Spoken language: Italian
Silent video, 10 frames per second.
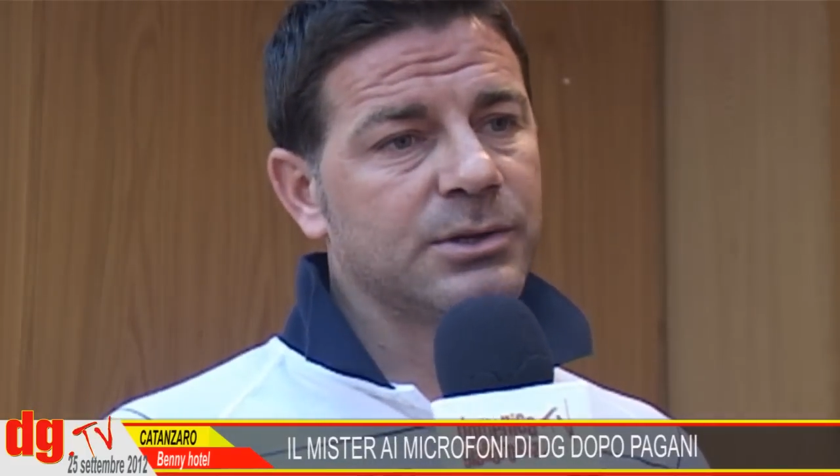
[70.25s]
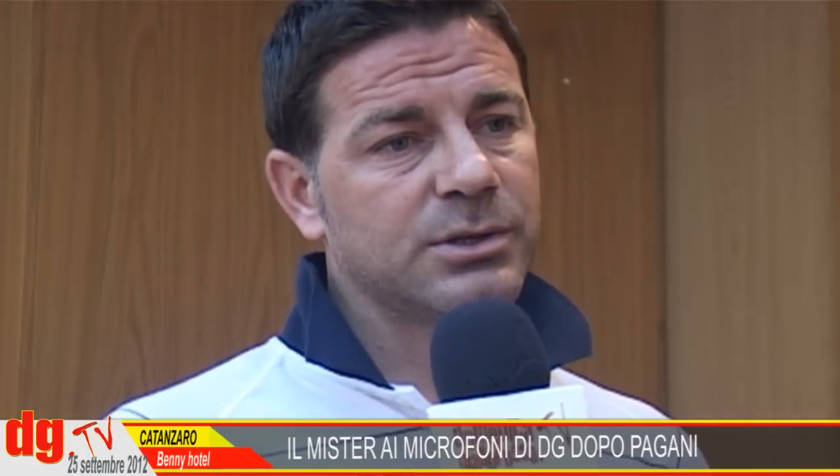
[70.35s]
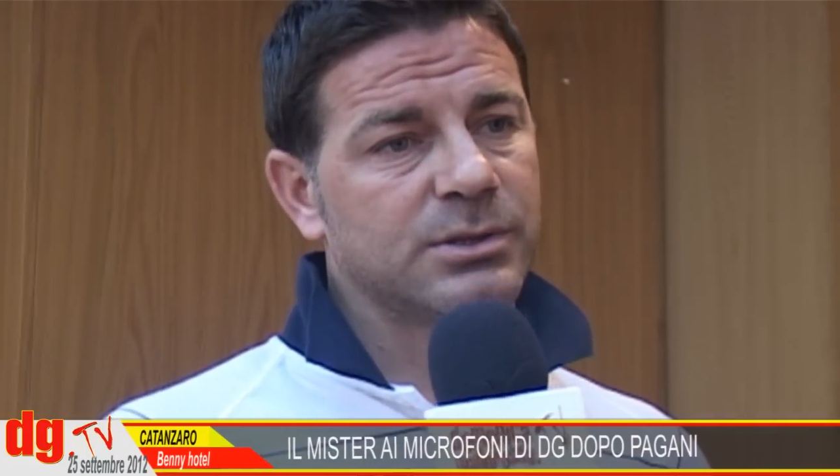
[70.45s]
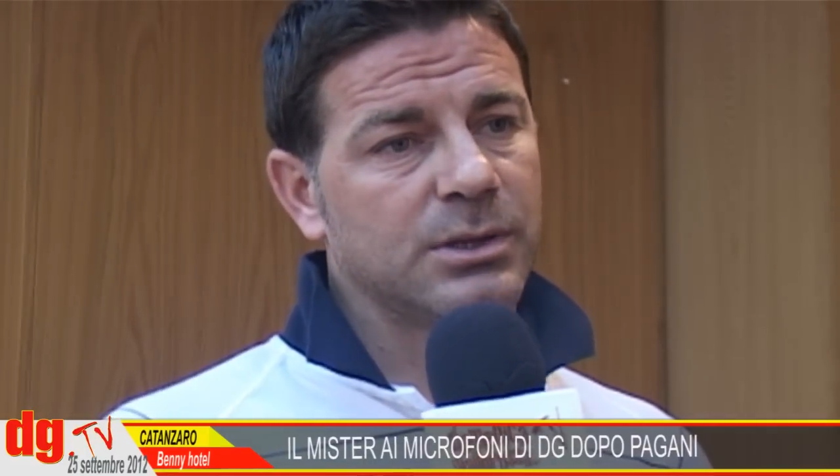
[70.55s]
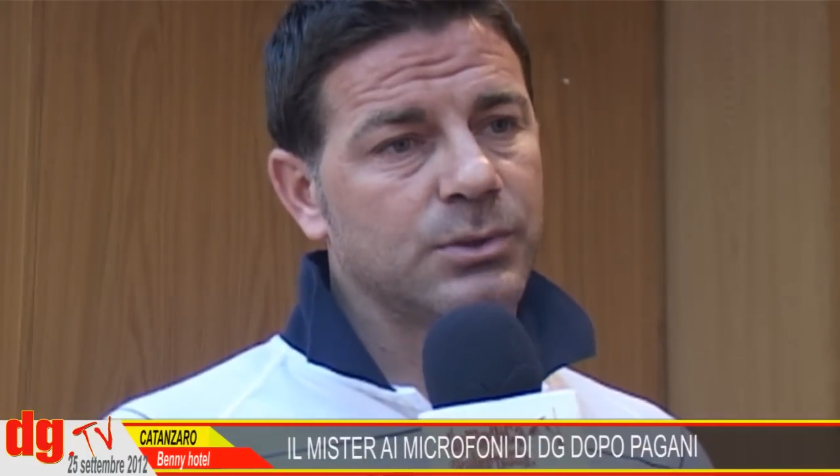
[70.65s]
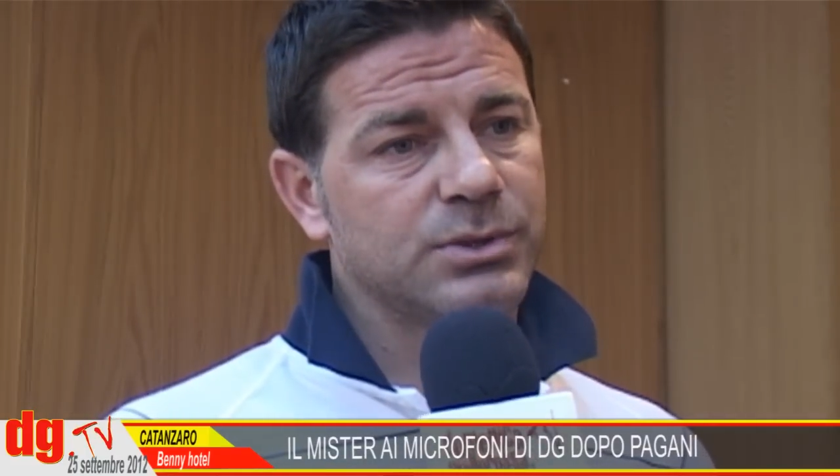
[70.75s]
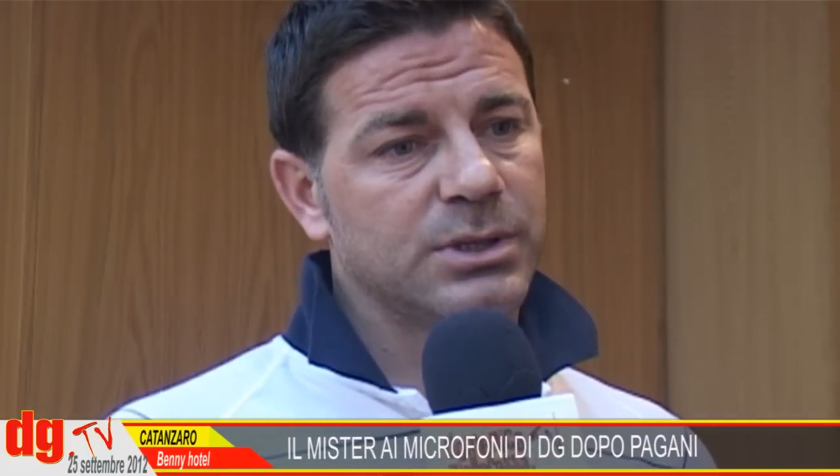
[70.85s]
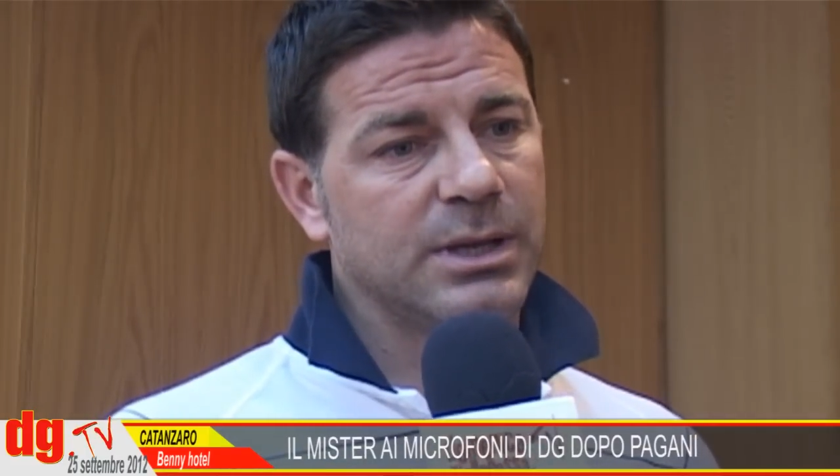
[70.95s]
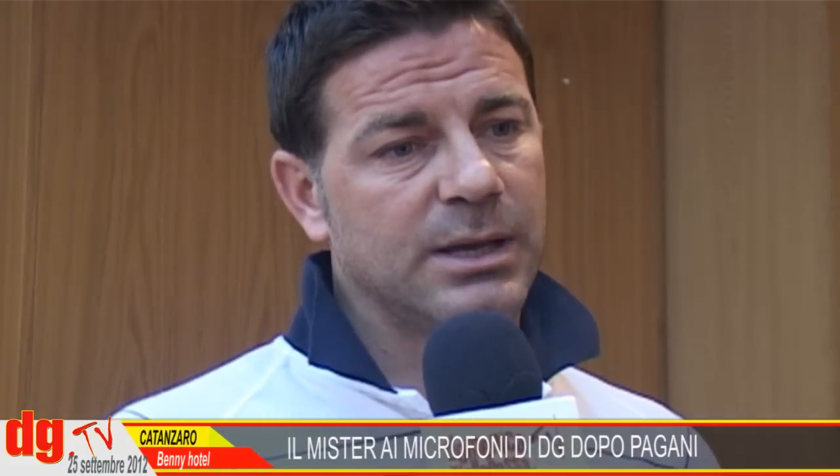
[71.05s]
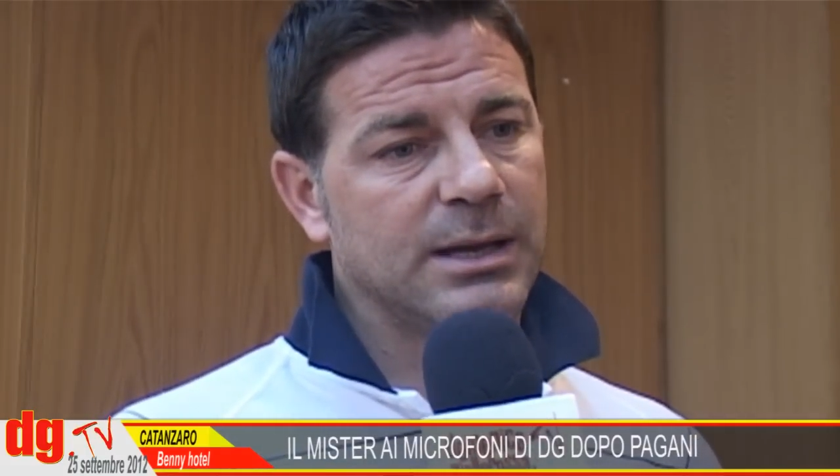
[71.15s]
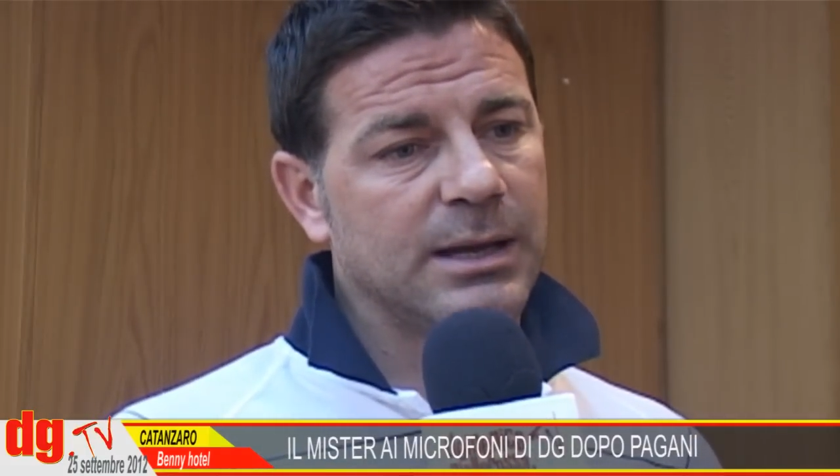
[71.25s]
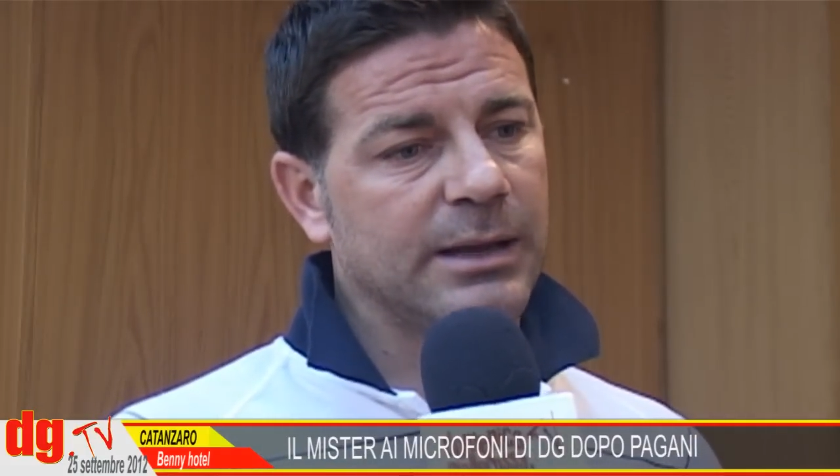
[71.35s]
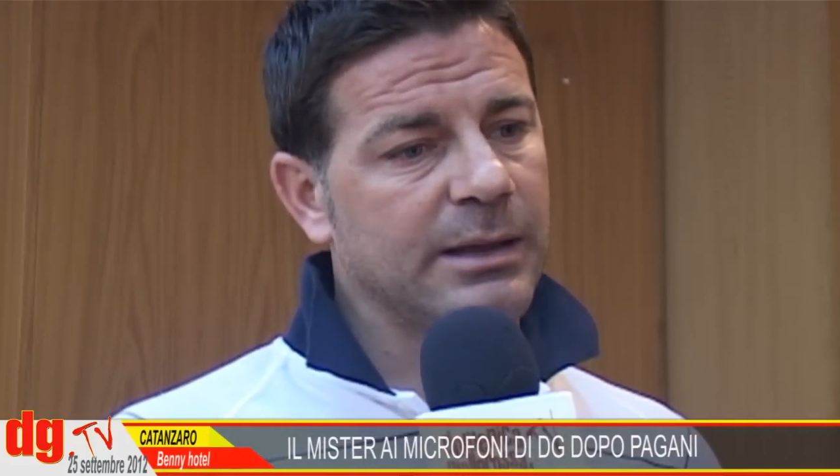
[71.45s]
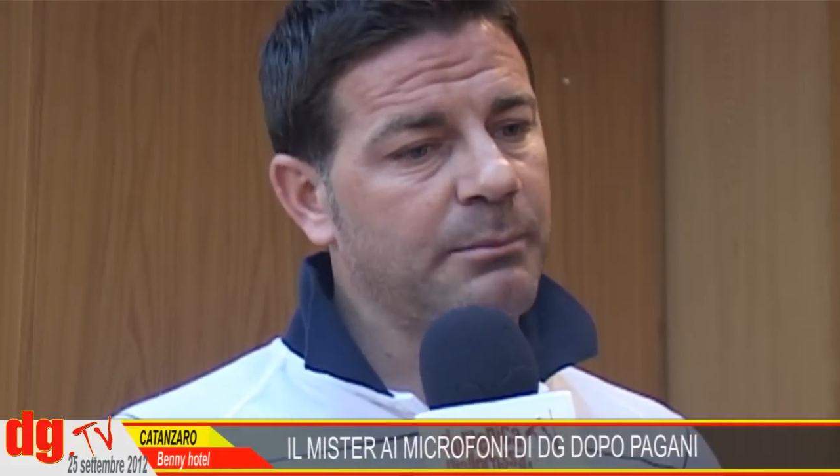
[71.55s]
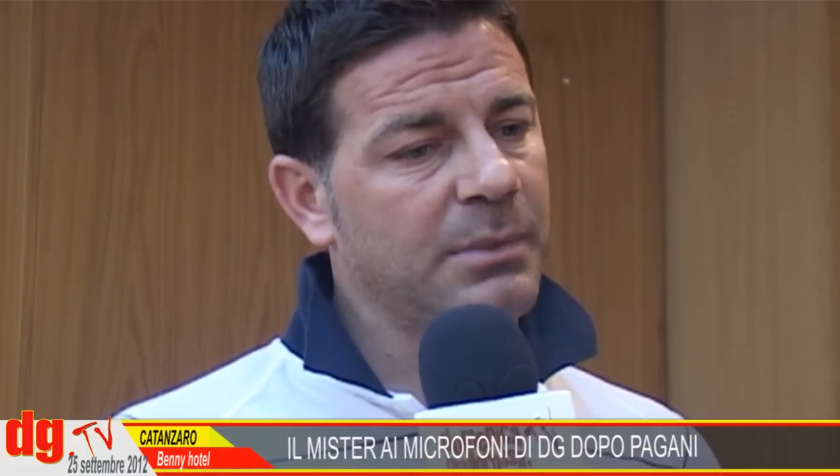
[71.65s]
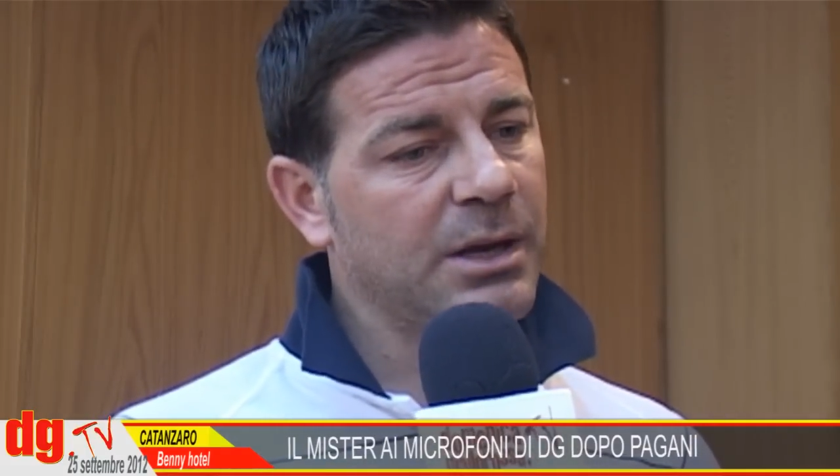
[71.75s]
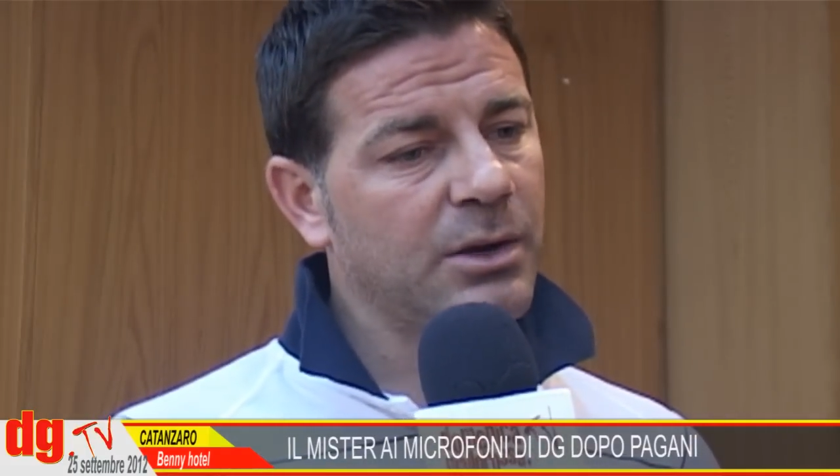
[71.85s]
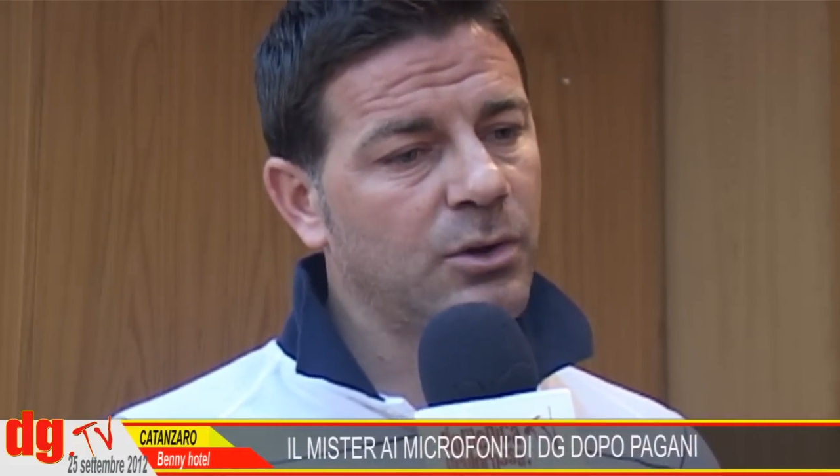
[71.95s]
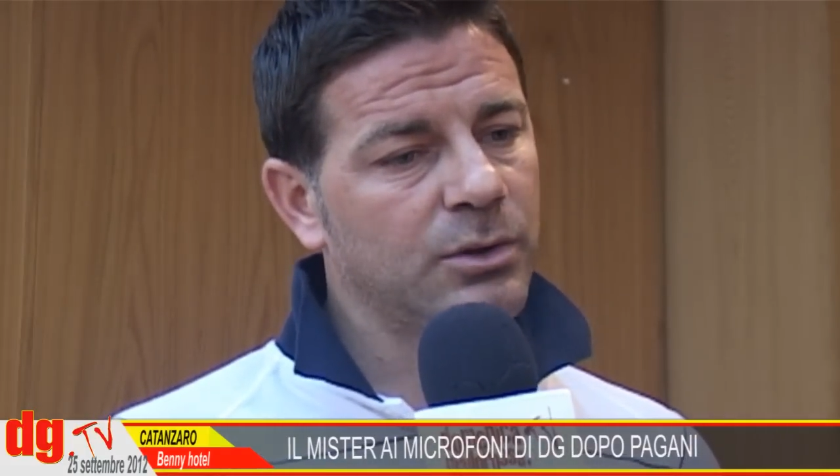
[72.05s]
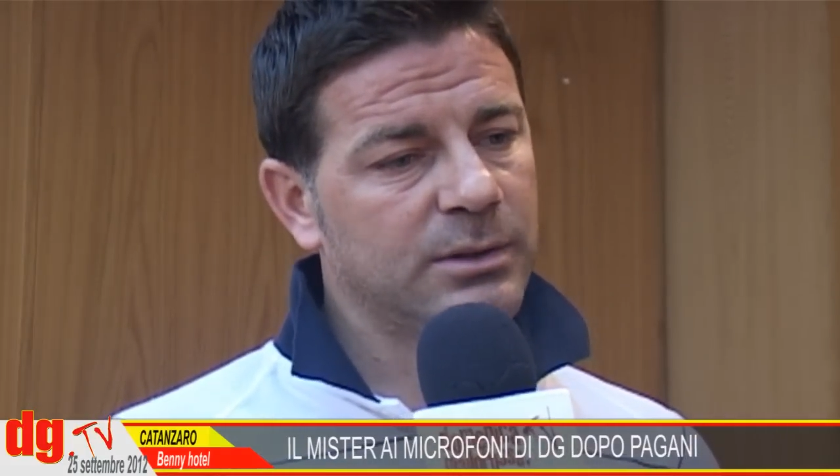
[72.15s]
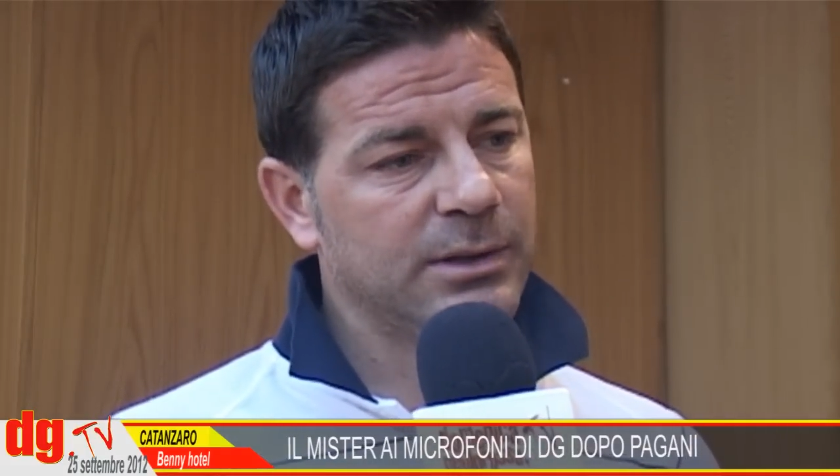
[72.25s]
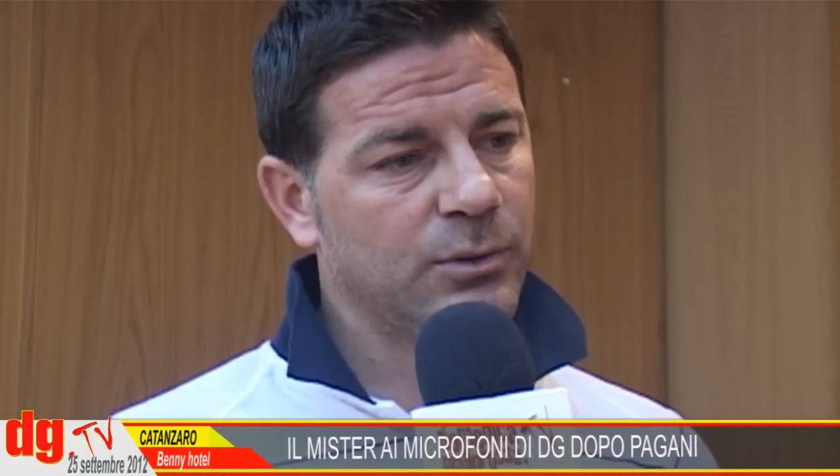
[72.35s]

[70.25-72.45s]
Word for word: ci siamo riusciti a cambiare rotte,